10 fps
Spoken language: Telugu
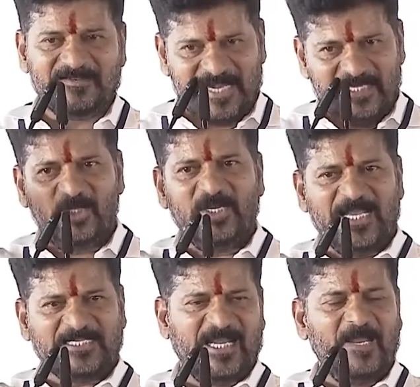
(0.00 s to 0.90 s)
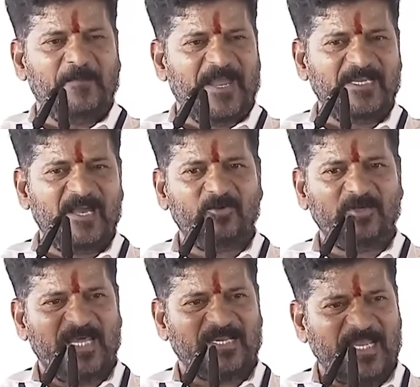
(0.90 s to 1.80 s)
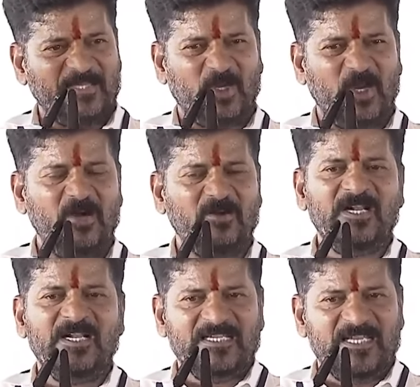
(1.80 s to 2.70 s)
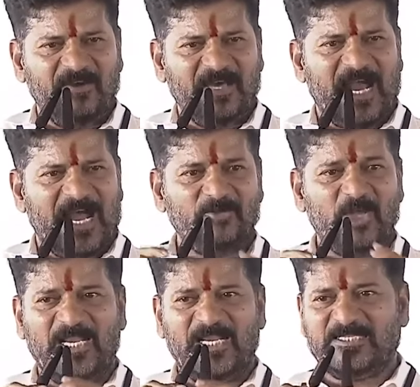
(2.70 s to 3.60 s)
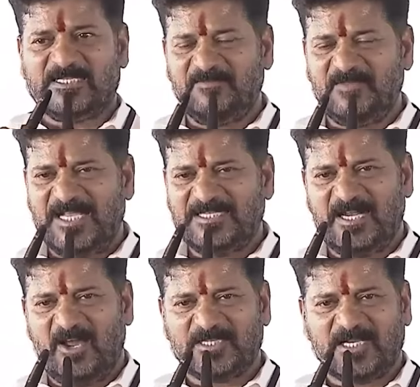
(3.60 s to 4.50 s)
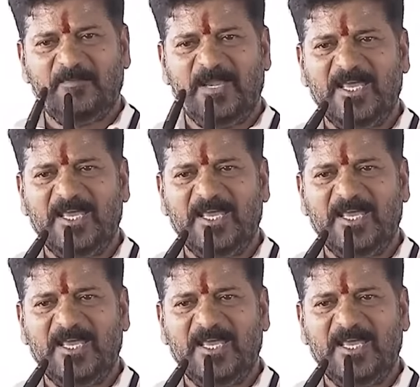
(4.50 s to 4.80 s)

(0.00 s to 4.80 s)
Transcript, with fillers: రెండు లక్షల పైన ఉన్న రైతులు ఎవరు ఆందోళన చెందాల్సిన అవసరం